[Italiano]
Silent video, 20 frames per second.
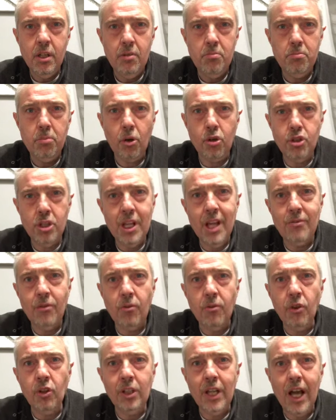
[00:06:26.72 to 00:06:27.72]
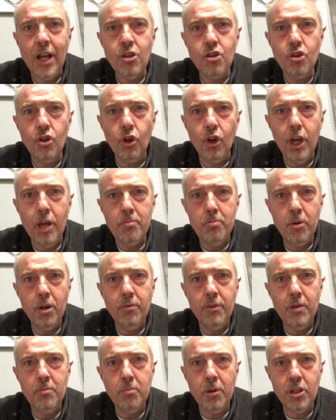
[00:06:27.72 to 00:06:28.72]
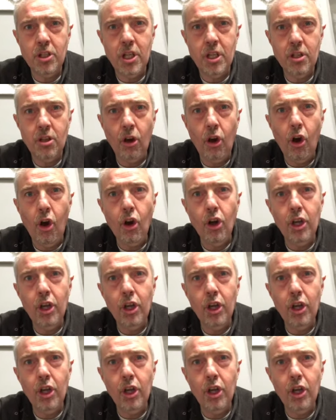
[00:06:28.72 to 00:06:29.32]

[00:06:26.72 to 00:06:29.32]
procediamo al montaggio e poi vi presenterò